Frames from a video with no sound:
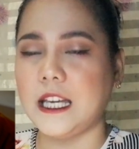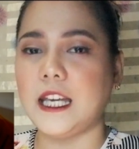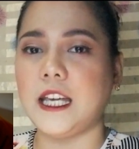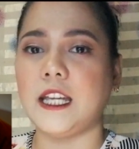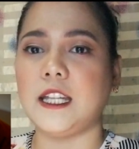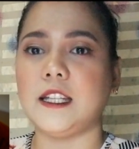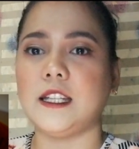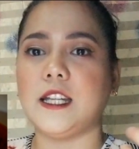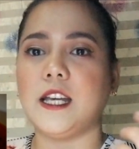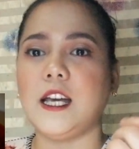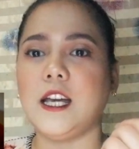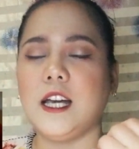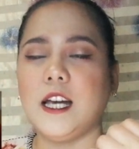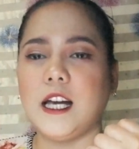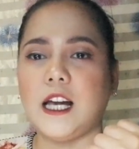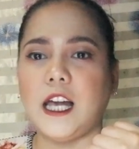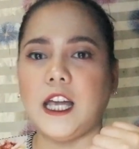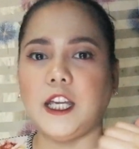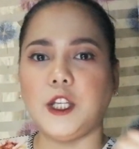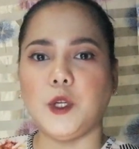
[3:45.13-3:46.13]
And
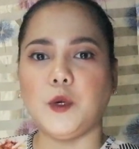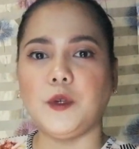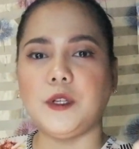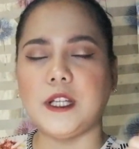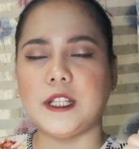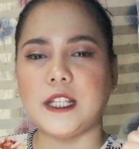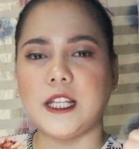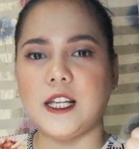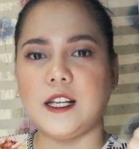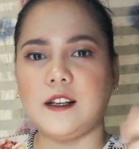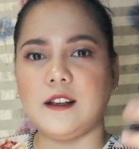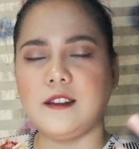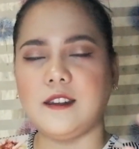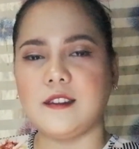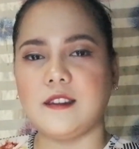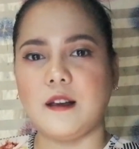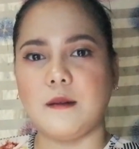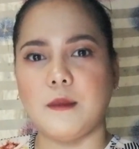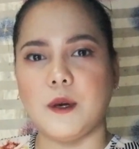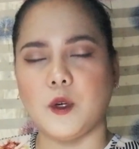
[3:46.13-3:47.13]
I know na talagang
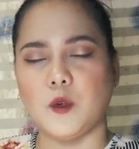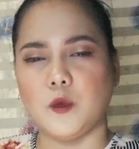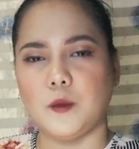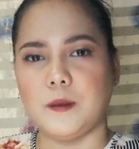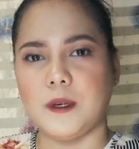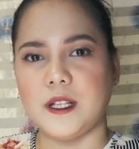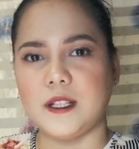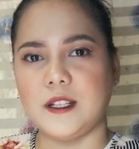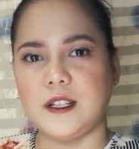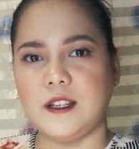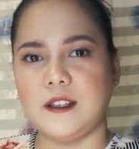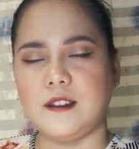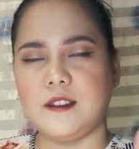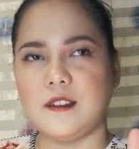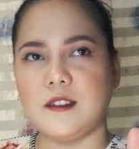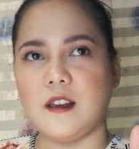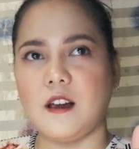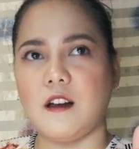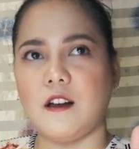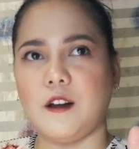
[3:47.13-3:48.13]
si Samangubat
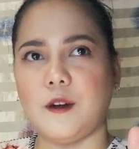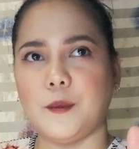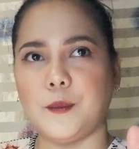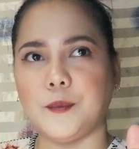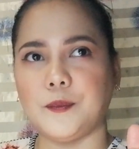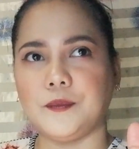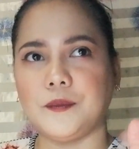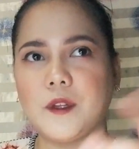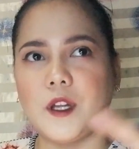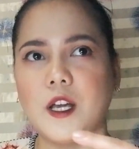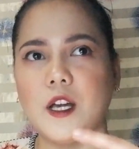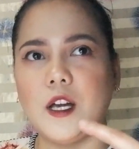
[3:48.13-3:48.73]
is, um,